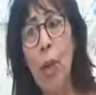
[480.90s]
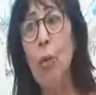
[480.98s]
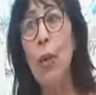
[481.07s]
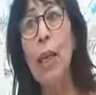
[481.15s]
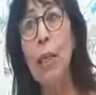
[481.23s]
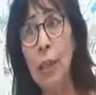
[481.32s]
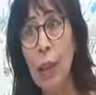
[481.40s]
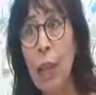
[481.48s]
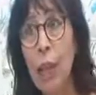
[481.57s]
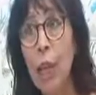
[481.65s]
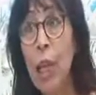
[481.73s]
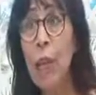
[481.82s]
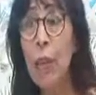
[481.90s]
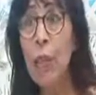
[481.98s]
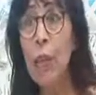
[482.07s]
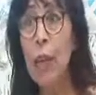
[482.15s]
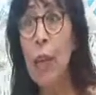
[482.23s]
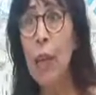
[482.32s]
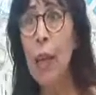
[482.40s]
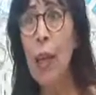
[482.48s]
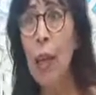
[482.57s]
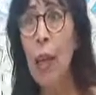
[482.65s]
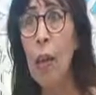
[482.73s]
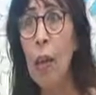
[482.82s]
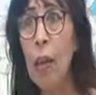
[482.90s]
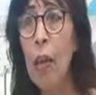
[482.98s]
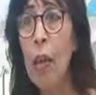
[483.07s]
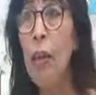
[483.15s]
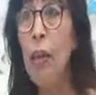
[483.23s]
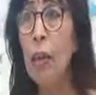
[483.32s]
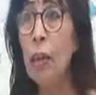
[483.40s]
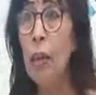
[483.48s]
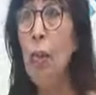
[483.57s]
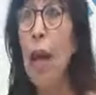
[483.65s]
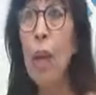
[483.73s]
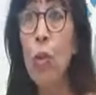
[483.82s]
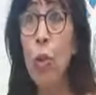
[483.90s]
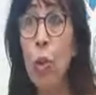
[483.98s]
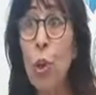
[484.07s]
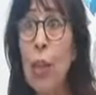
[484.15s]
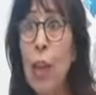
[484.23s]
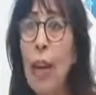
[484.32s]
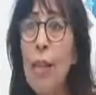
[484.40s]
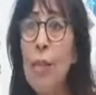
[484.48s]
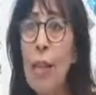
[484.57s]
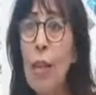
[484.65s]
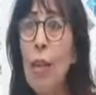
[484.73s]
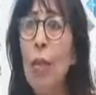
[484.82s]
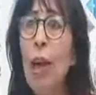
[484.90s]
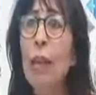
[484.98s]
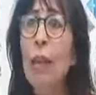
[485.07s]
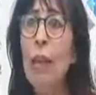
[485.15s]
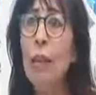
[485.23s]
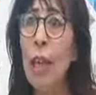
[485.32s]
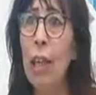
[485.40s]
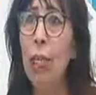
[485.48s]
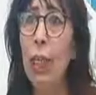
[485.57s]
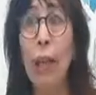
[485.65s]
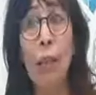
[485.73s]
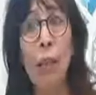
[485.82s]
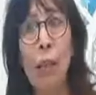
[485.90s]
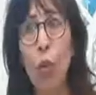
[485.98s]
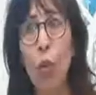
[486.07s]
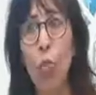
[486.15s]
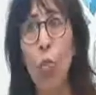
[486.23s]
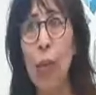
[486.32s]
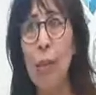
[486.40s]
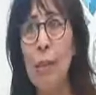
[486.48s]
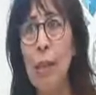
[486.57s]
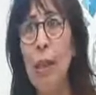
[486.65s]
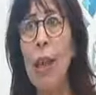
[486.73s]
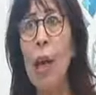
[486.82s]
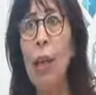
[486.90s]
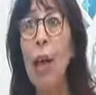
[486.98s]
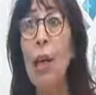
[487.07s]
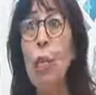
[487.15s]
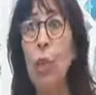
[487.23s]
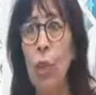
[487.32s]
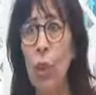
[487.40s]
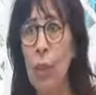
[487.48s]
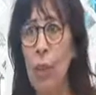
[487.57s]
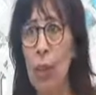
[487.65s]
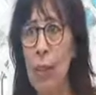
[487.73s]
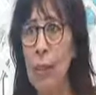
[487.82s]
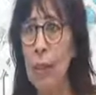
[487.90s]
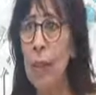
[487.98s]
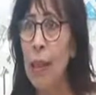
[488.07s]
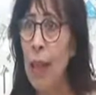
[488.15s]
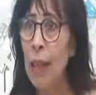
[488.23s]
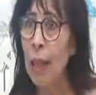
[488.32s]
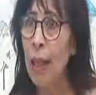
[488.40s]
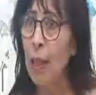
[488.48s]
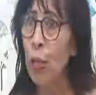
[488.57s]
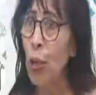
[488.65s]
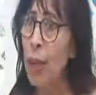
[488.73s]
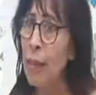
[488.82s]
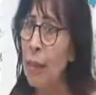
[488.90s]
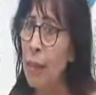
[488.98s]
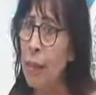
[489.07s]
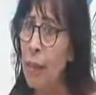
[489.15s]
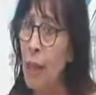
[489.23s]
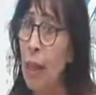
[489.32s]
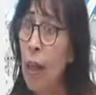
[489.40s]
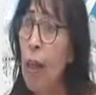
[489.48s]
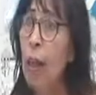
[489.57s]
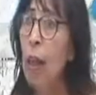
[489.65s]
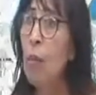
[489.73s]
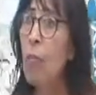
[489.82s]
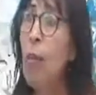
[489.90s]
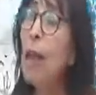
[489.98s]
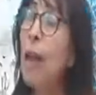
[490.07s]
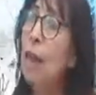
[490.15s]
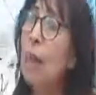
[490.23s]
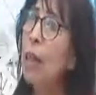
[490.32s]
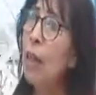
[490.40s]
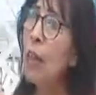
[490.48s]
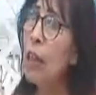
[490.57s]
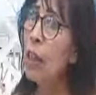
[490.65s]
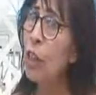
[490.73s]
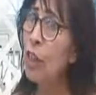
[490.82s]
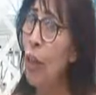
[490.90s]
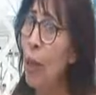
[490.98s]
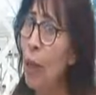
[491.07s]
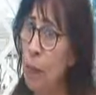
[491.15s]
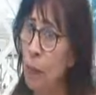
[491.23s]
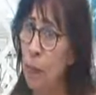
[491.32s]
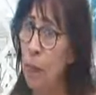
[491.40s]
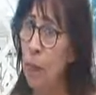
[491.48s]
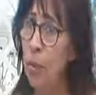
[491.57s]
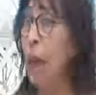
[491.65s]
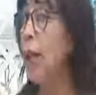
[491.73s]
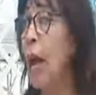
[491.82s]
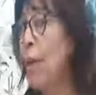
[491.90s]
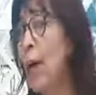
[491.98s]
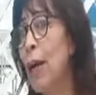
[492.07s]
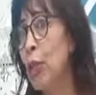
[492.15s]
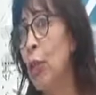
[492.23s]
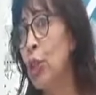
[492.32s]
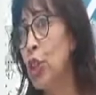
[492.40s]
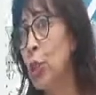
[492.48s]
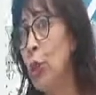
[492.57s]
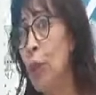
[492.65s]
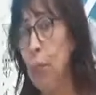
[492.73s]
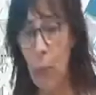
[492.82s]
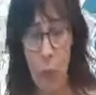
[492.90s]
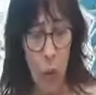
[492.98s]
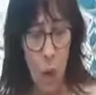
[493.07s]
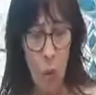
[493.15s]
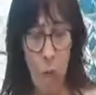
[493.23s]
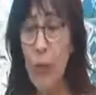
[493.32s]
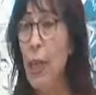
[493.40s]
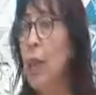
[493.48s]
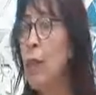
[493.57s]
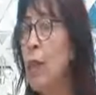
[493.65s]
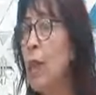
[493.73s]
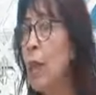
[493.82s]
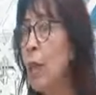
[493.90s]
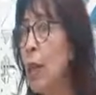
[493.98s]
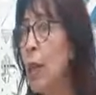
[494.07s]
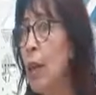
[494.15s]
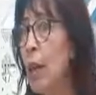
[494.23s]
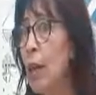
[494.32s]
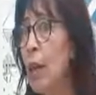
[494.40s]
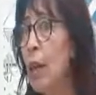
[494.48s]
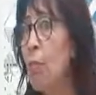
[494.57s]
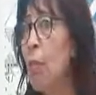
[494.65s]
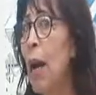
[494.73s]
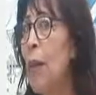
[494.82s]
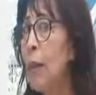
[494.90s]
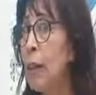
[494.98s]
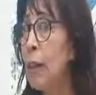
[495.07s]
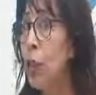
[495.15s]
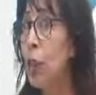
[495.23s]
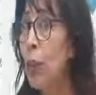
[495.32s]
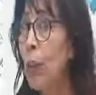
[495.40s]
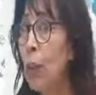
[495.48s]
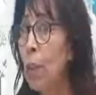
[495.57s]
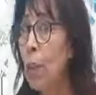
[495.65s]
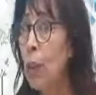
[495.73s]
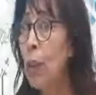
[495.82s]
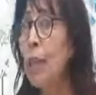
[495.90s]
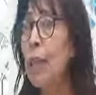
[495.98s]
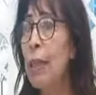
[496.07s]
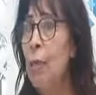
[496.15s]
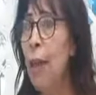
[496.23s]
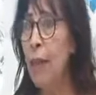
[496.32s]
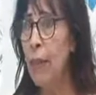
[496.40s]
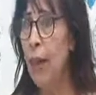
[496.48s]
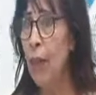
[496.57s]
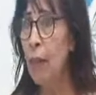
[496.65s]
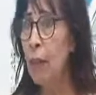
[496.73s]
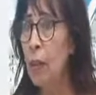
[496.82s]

ولكن إلى جانب ذلك عندما أنظر إلى الأسئلة وأنا دائما أنطلق من أسئلة وأنظر إلى الأسئلة لكي أؤسس مبحثا للجواب أنا أبحث عن جواب وفي هذه الرواية بحث عن الجواب لماذا